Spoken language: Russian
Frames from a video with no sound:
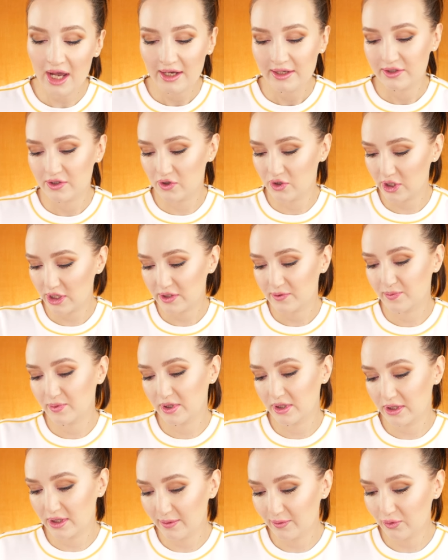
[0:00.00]
Сейчас
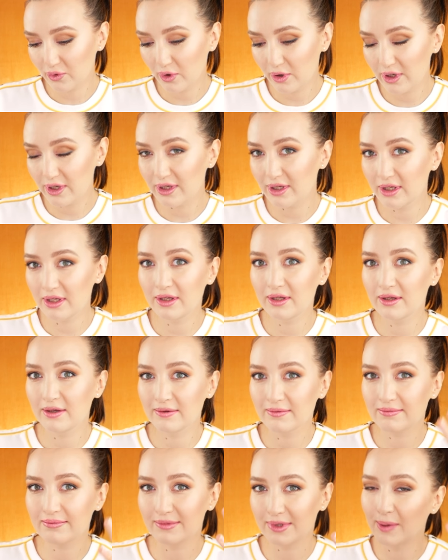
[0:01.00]
передо мной
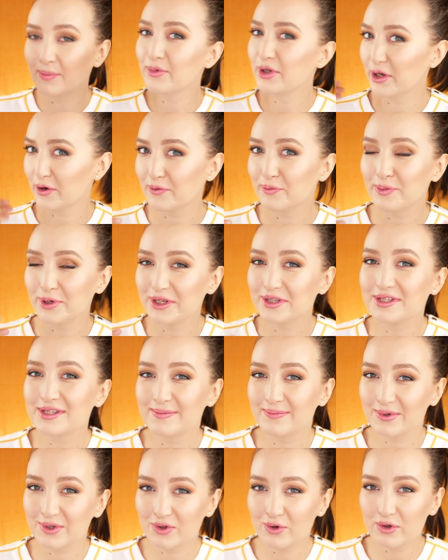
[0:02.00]
и на мне, в
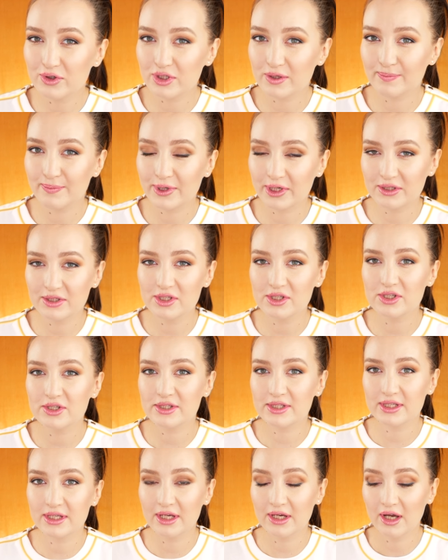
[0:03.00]
принципе, тоже
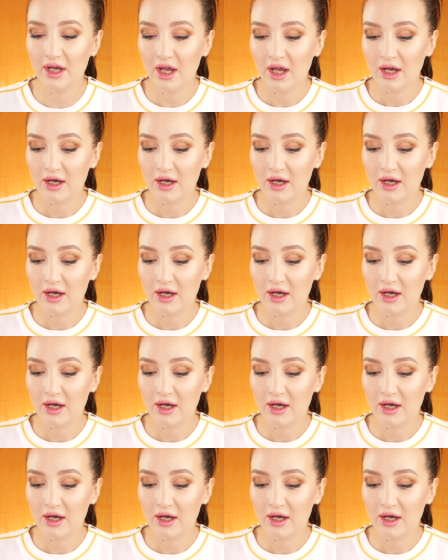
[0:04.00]
практически